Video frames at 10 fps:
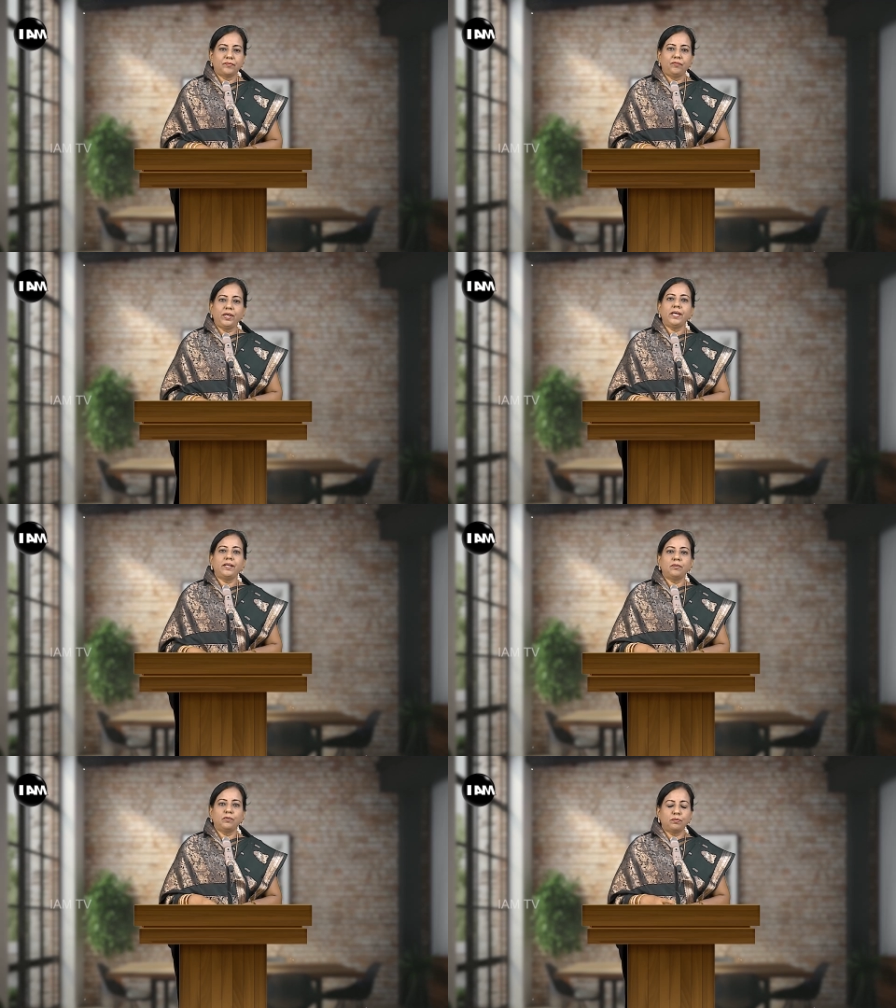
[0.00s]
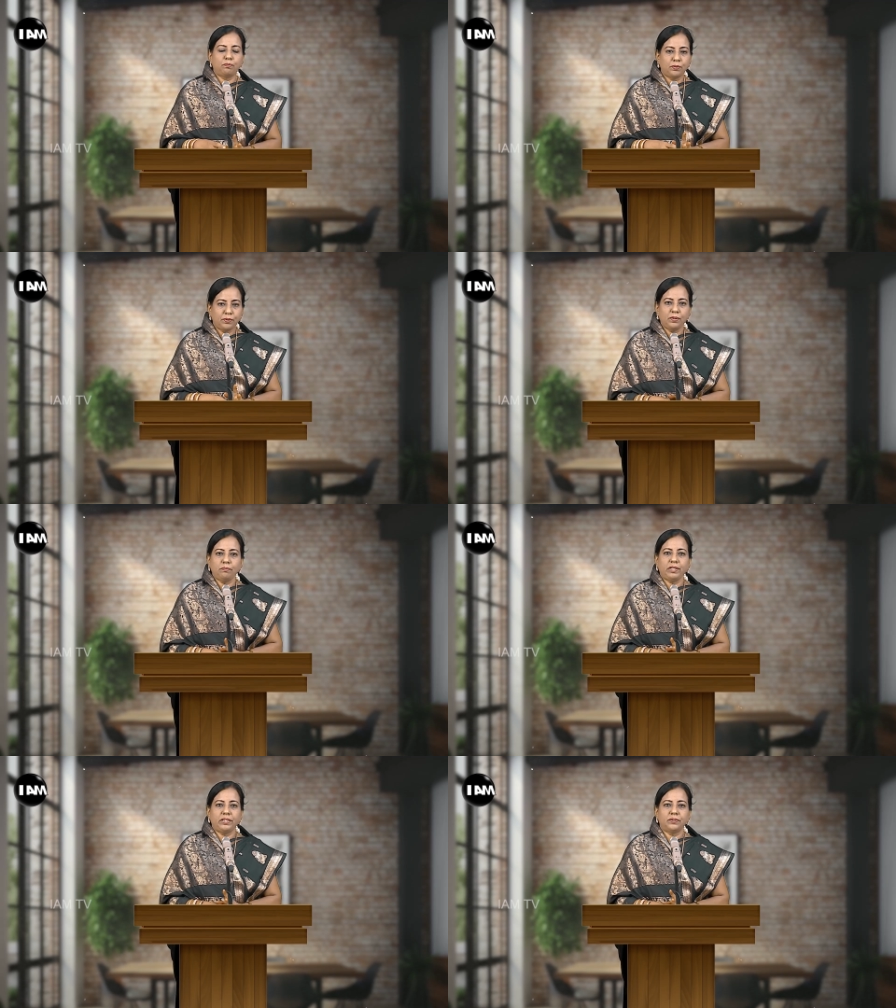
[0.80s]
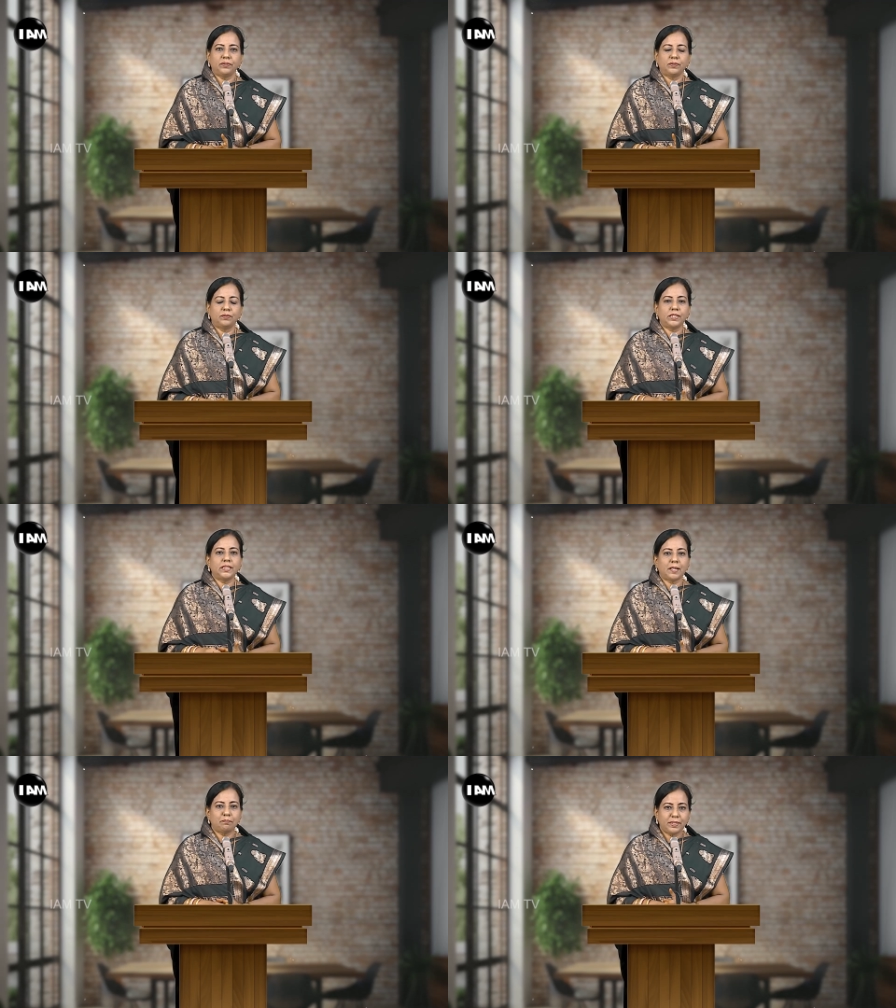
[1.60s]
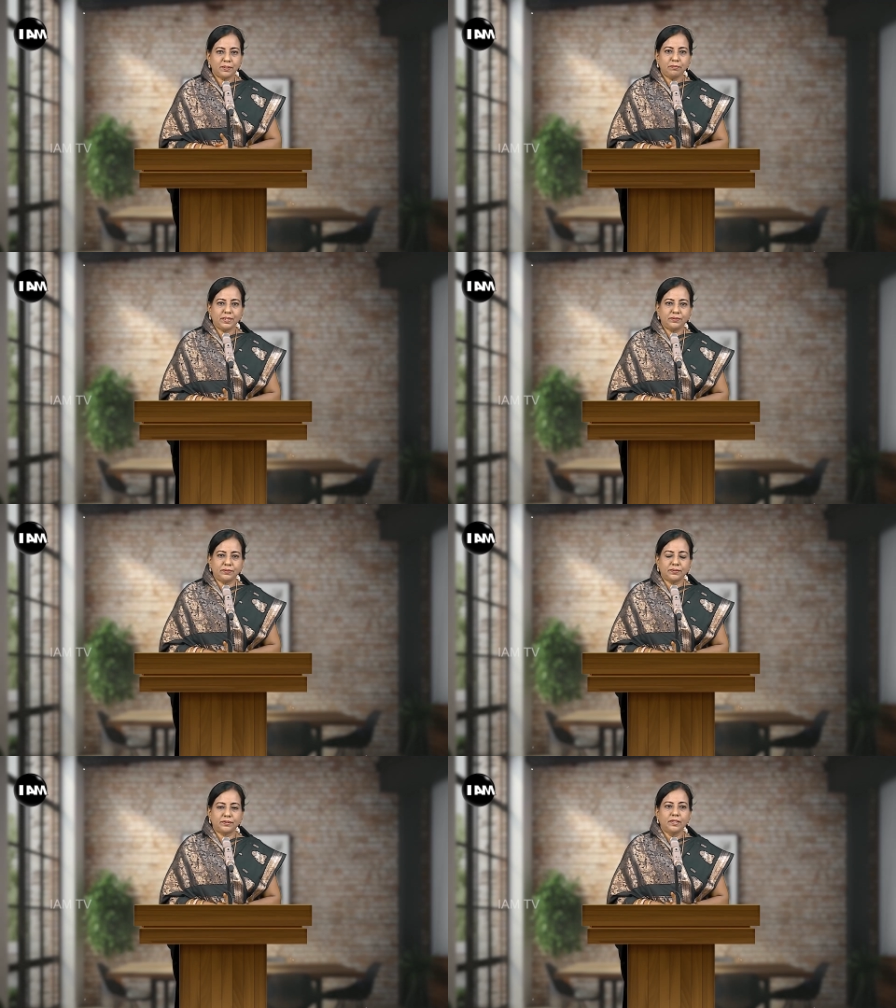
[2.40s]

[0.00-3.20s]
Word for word: வேறு ஒரு பொருள் மீதோ ஒரு நபர் மீதோ